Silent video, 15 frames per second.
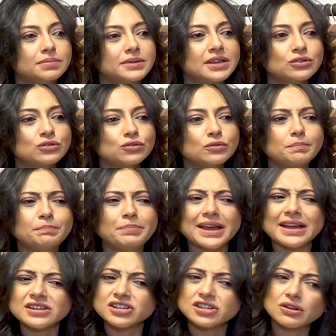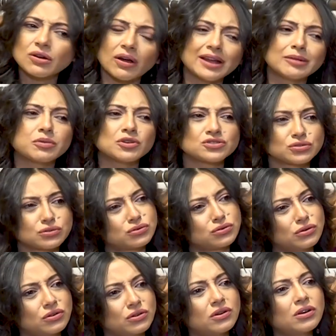কিন্তু বেশ কয়েক বছর
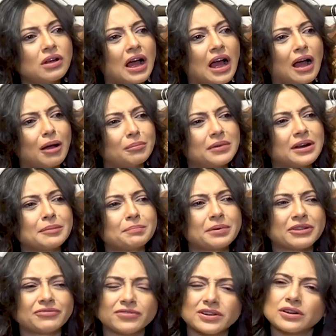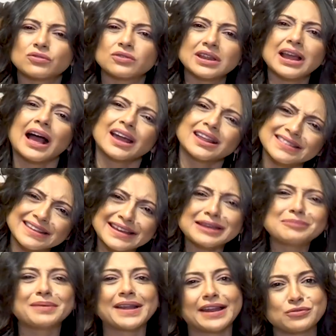হলো আমরা প্রেফার করি আগের
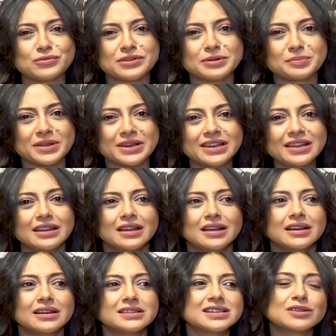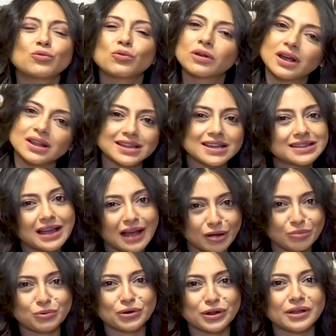থেকেই প্ল্যান করে ফেলি যে কলকাতায়
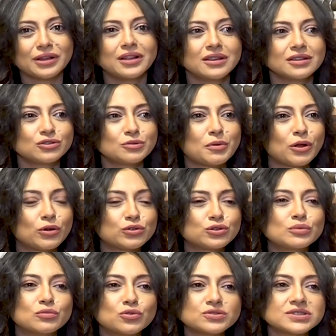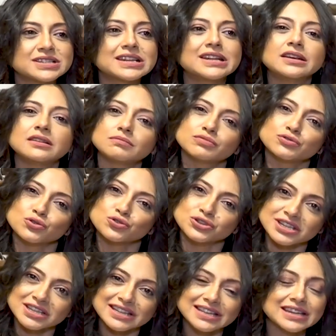থাকবো না তো ফলত মোস্টলি
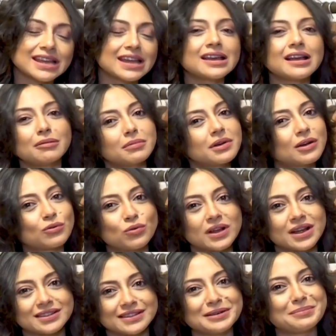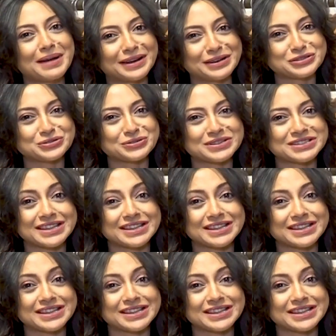ষষ্ঠীর দিনকেই আমরা কলকাতার বাইরে চলে